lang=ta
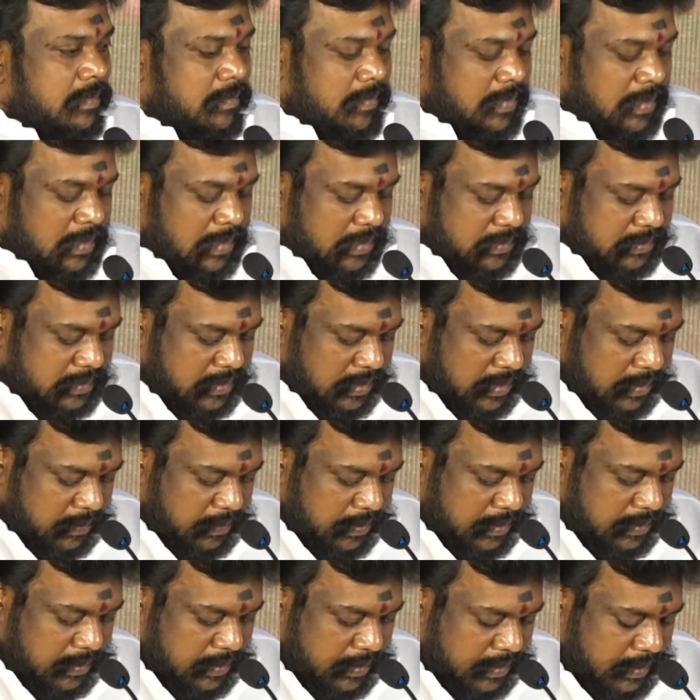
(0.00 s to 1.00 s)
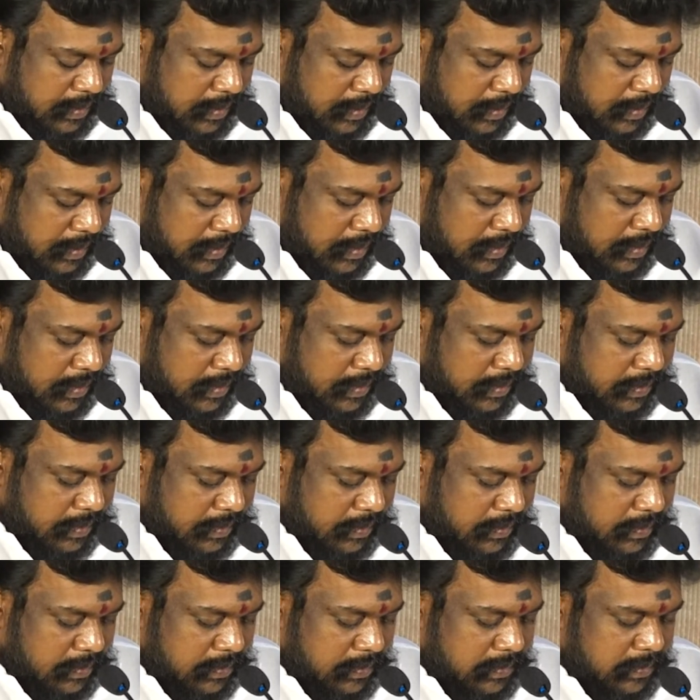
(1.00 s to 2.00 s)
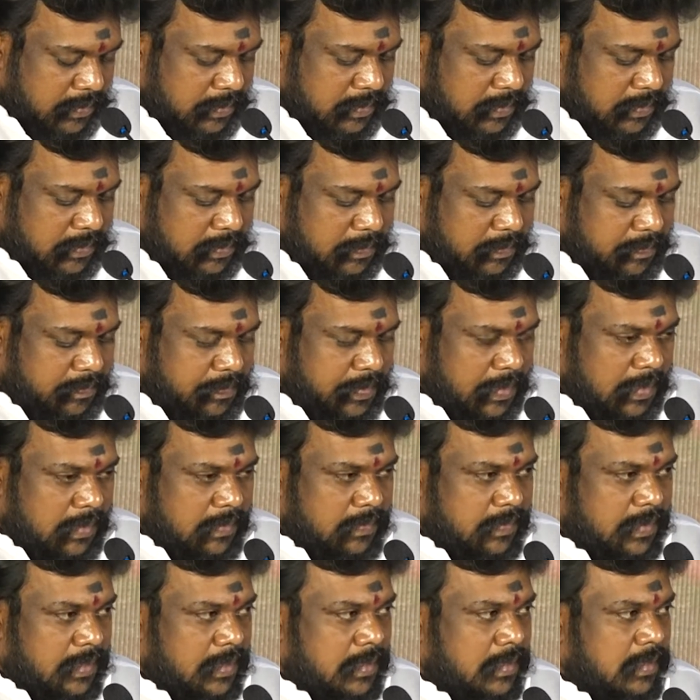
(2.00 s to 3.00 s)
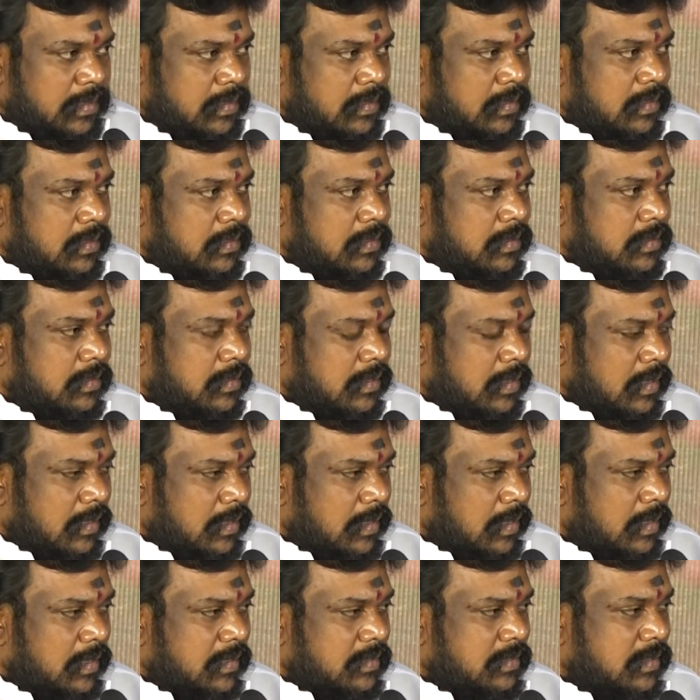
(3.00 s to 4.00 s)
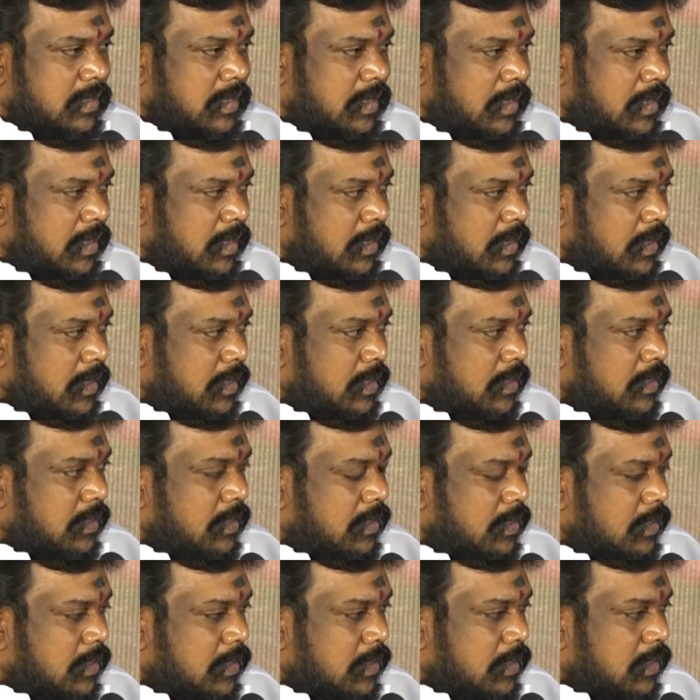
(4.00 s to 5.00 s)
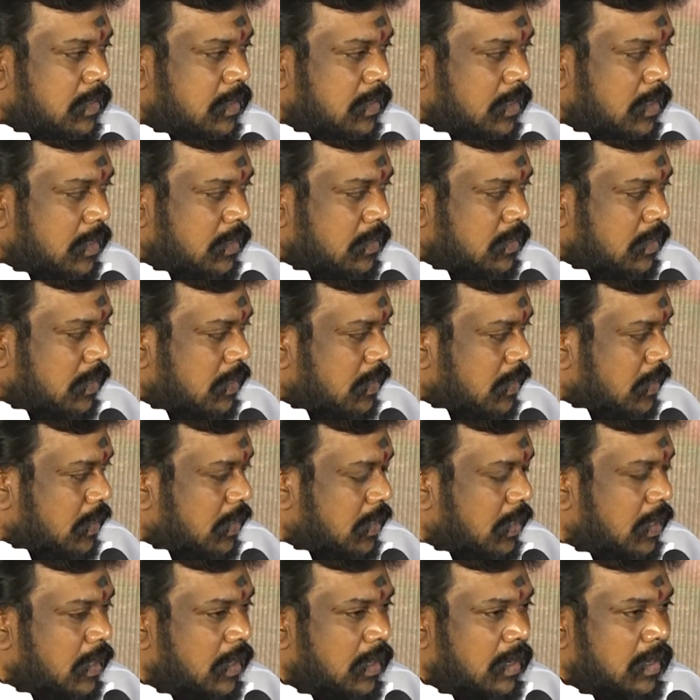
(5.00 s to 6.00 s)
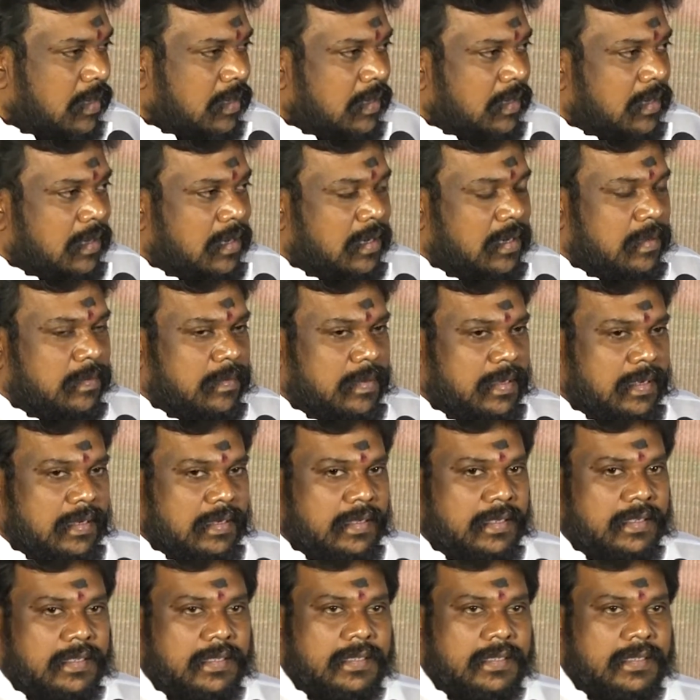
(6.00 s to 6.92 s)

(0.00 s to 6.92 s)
மிக சிரமத்திற்கு இடையிலே பல்வேறு இன்னலுக்கு இடையிலே கிட்டத்தட்ட ஏழாண்டு காலமாக